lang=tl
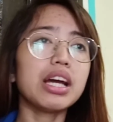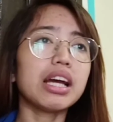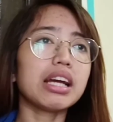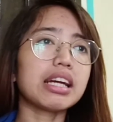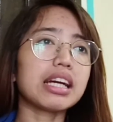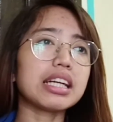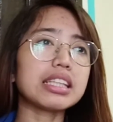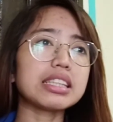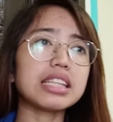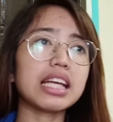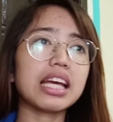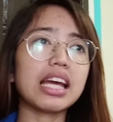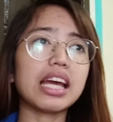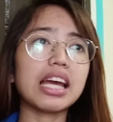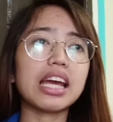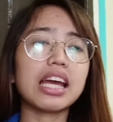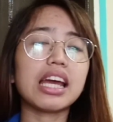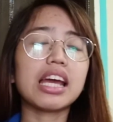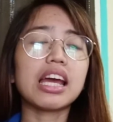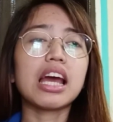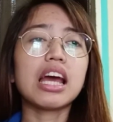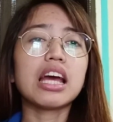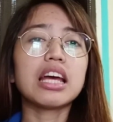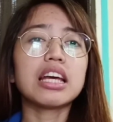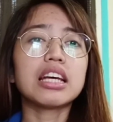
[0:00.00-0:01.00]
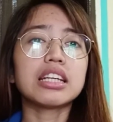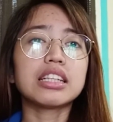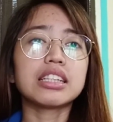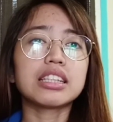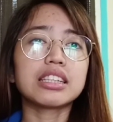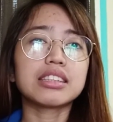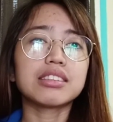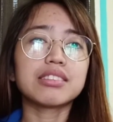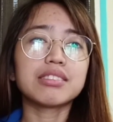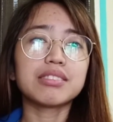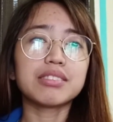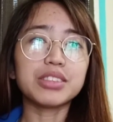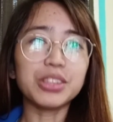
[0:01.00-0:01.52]
Kasi,
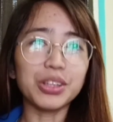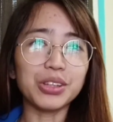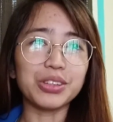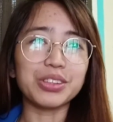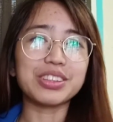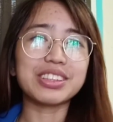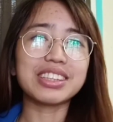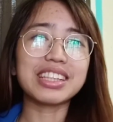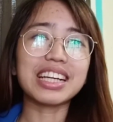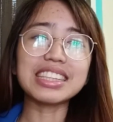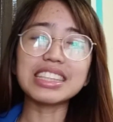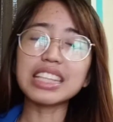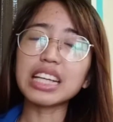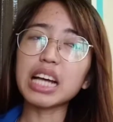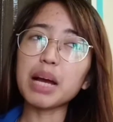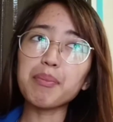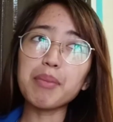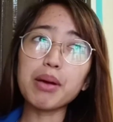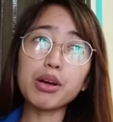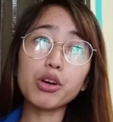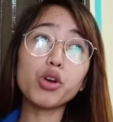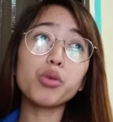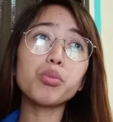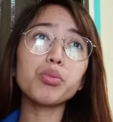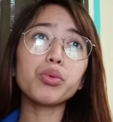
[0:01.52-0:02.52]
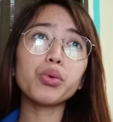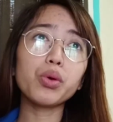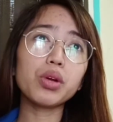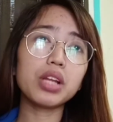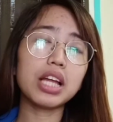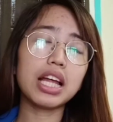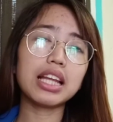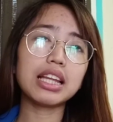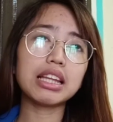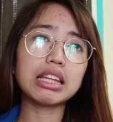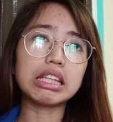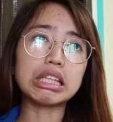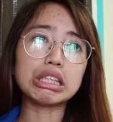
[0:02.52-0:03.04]
yun. Kasi kapag
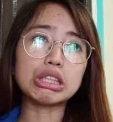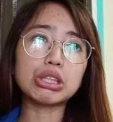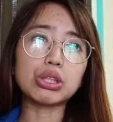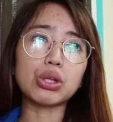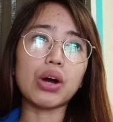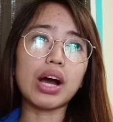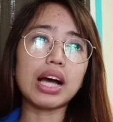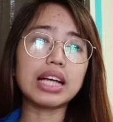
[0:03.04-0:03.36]
umuulan dito,